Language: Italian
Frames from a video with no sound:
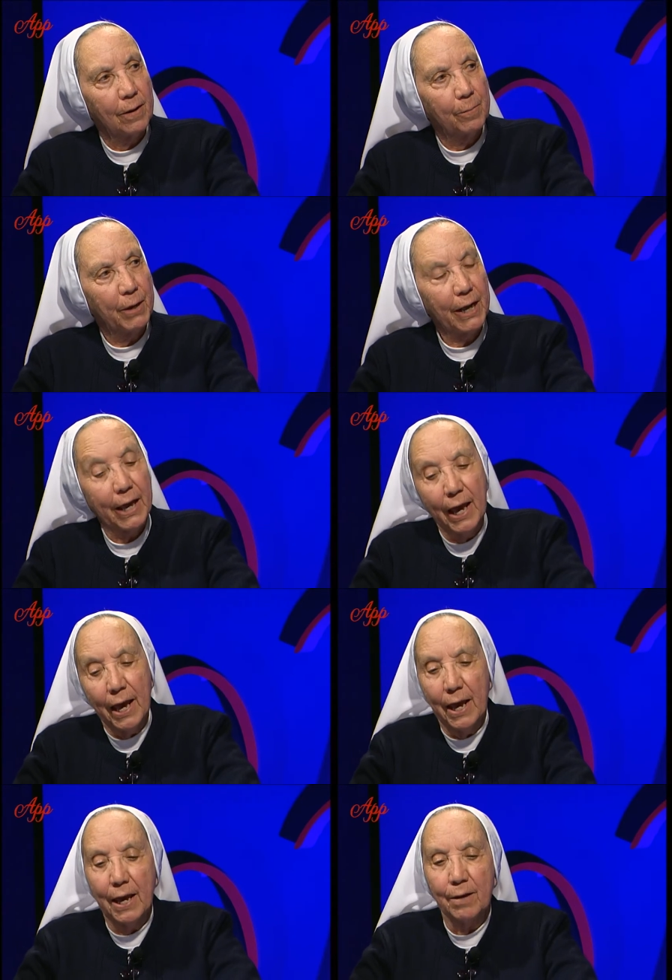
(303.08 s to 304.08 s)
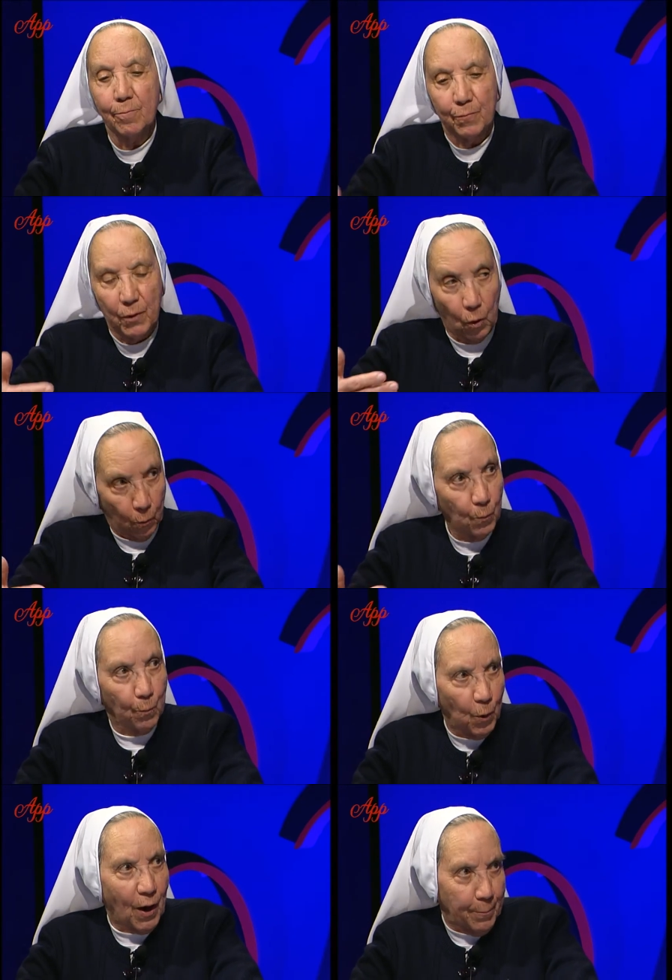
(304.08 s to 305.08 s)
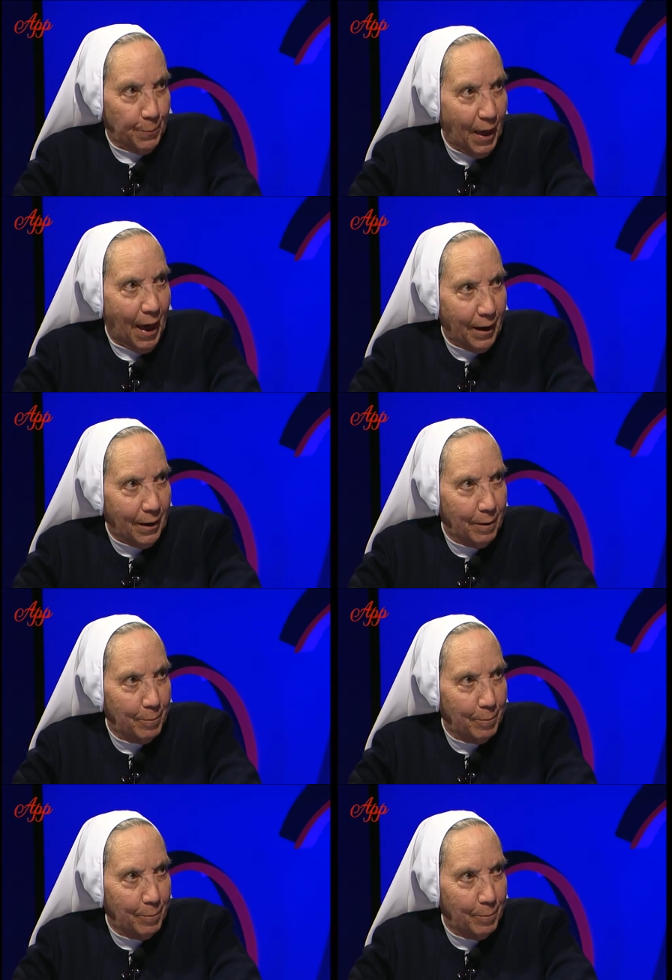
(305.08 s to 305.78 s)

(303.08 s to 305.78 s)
Perché può cambiare,